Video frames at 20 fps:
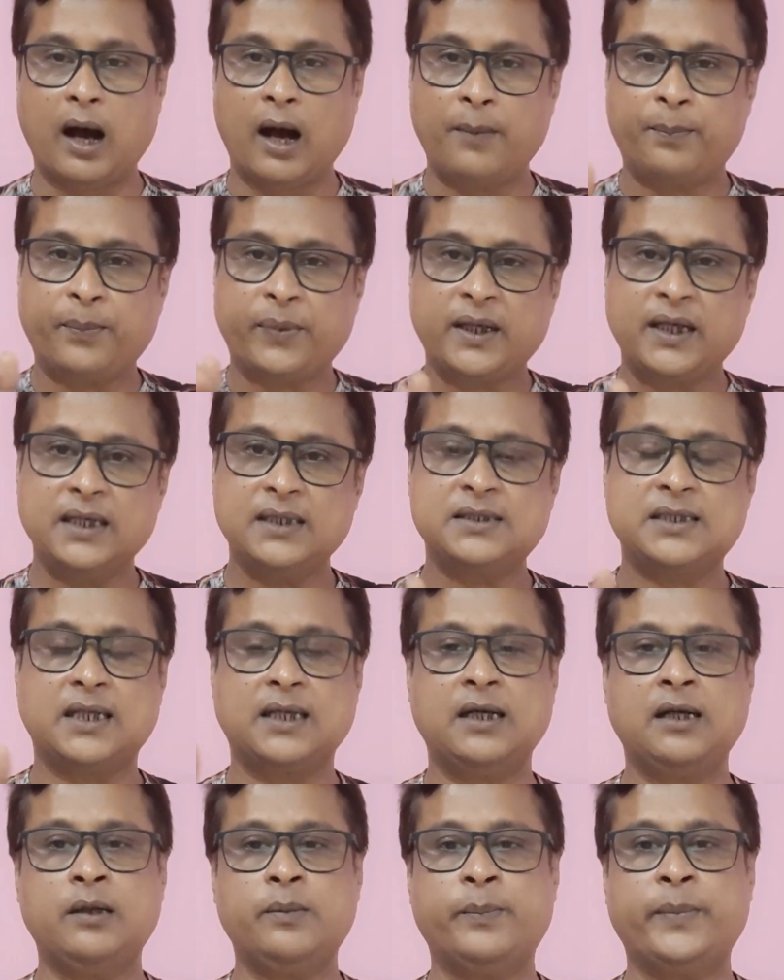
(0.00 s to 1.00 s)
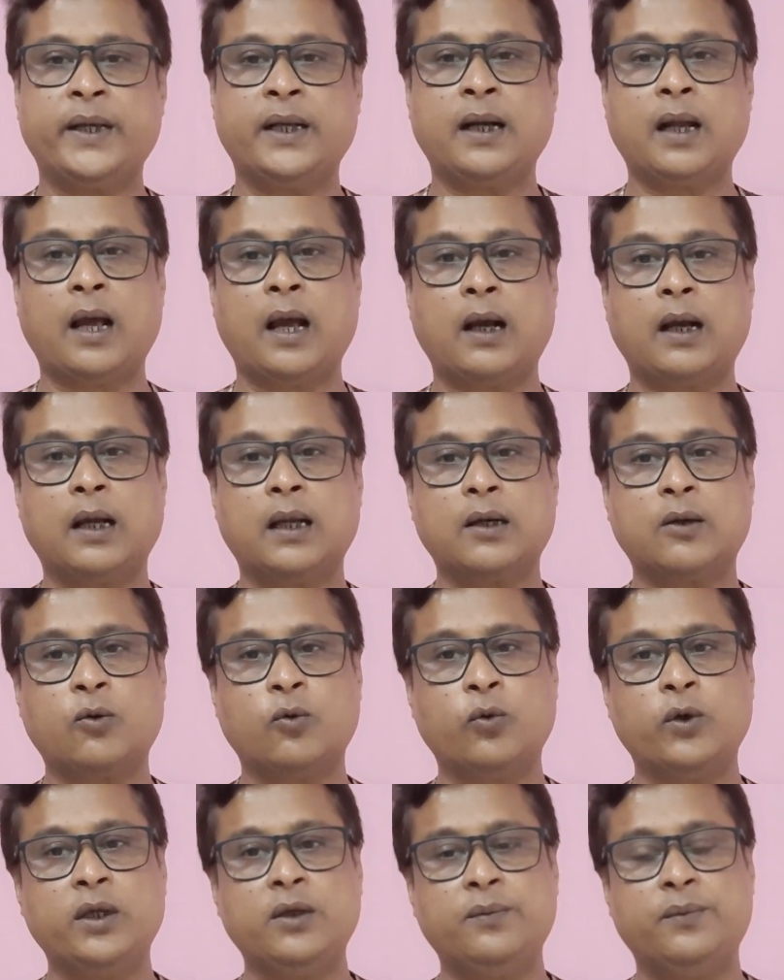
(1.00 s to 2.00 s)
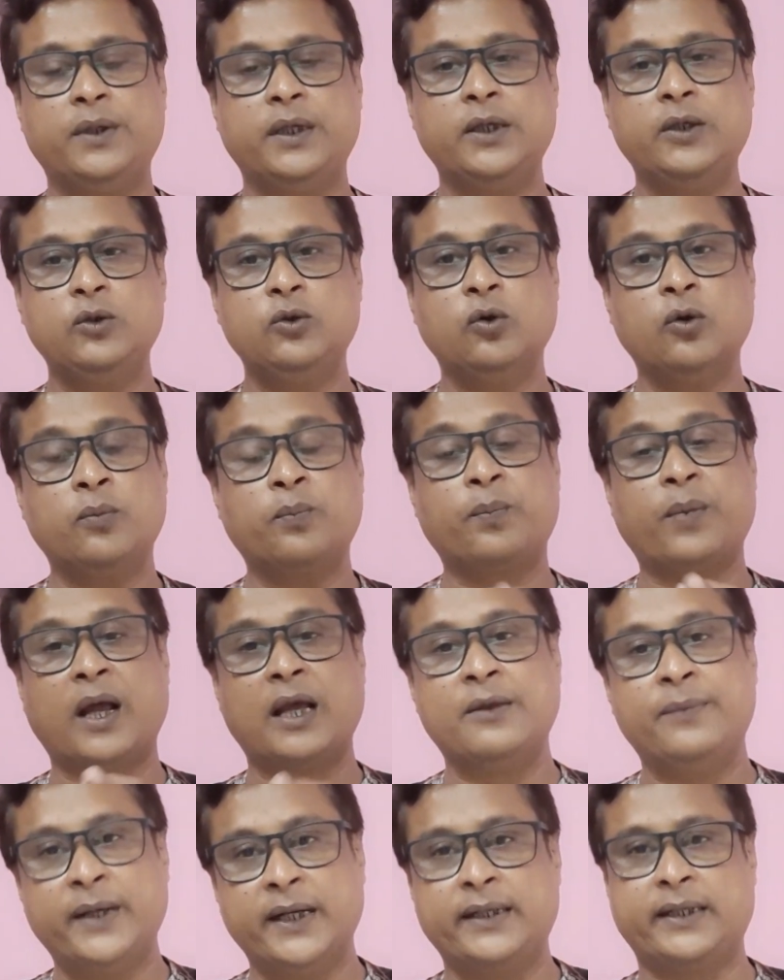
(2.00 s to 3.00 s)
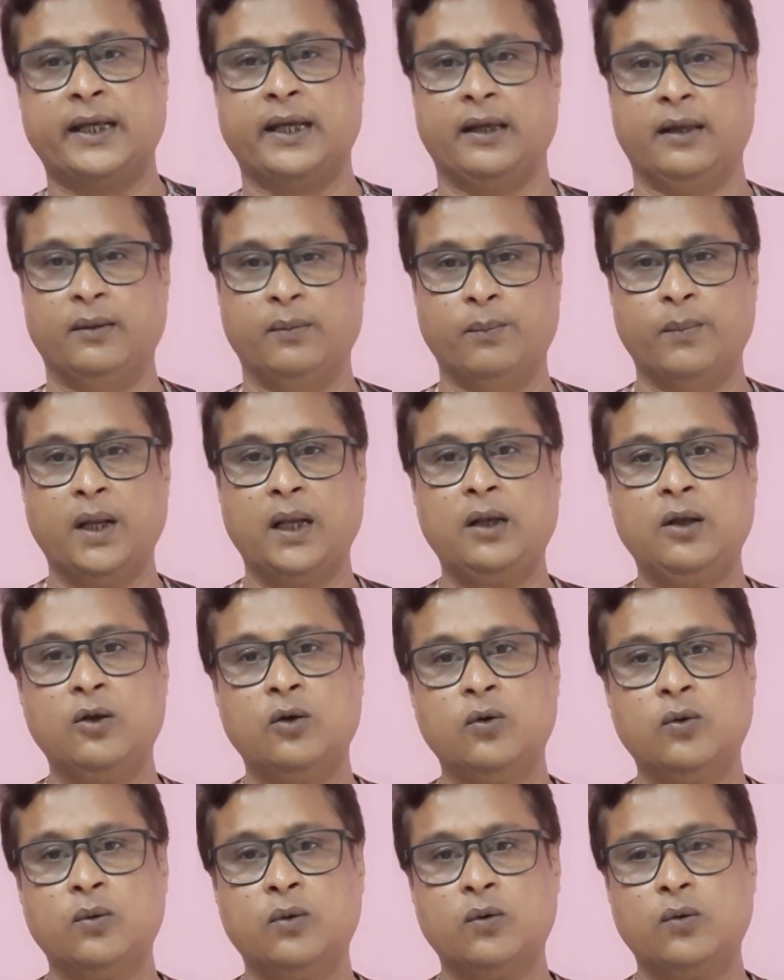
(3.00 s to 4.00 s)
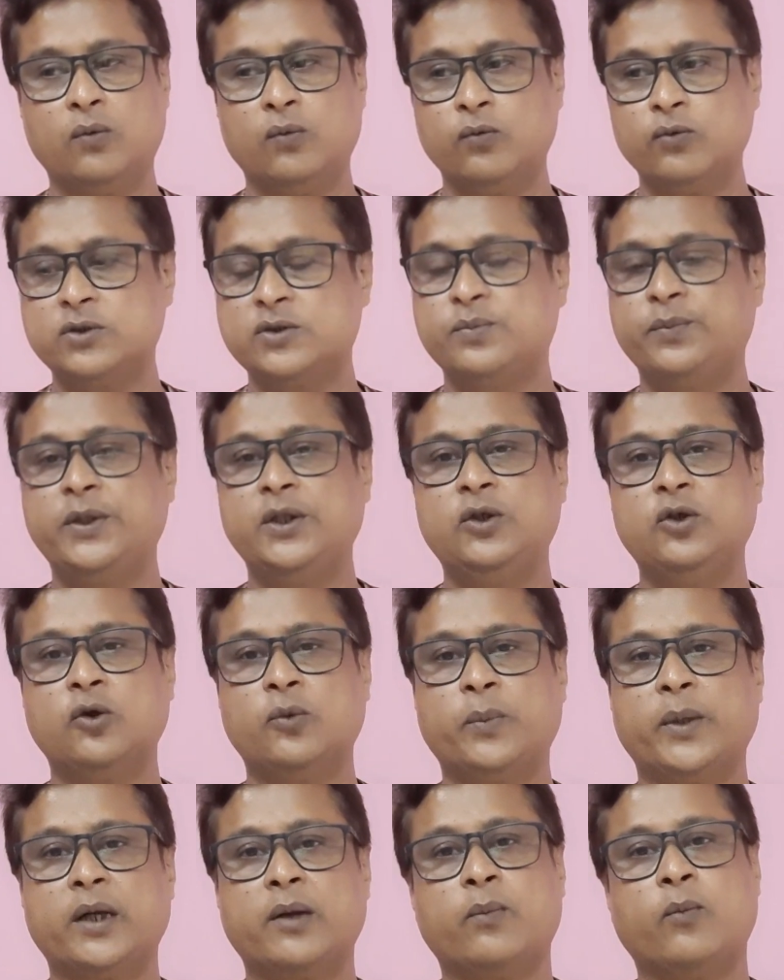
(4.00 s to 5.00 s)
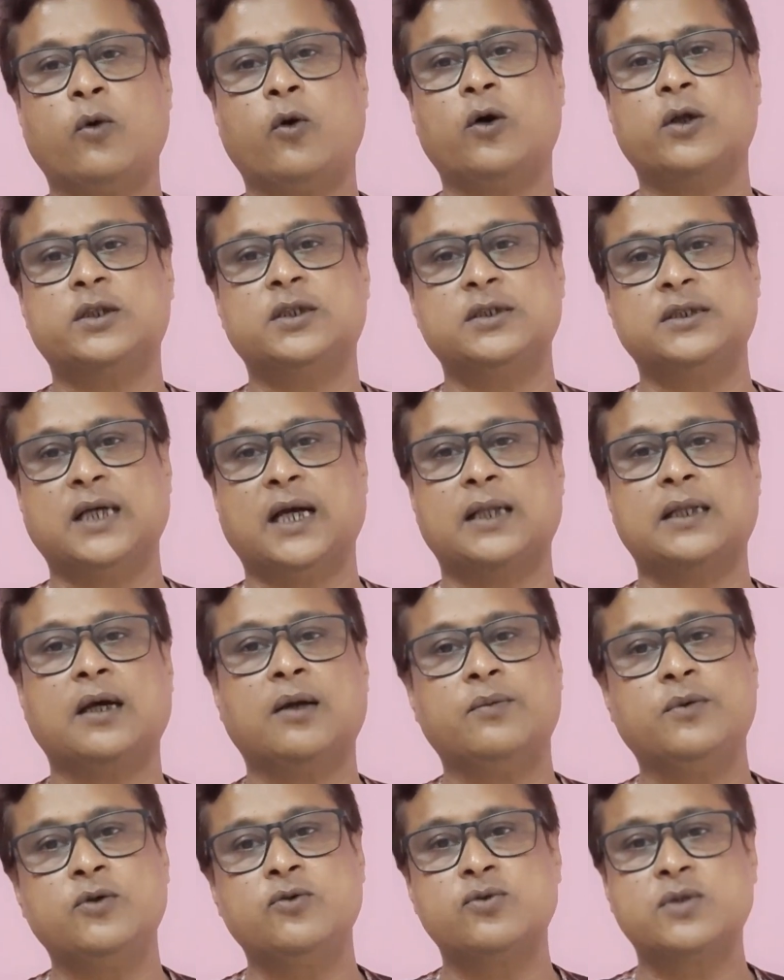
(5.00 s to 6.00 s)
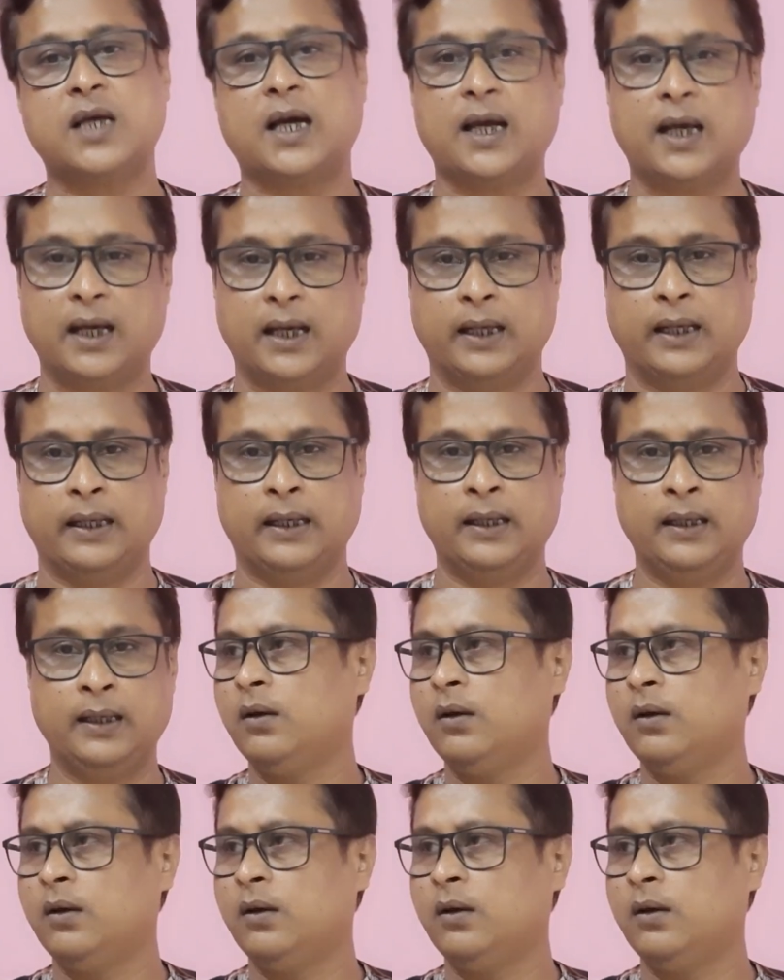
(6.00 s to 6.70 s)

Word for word: आपके चैनल पर अगर कोई वीडियो प्राइवेट है मान लो उस वीडियो पर बहुत ज़्यादा व्यूज़ आया है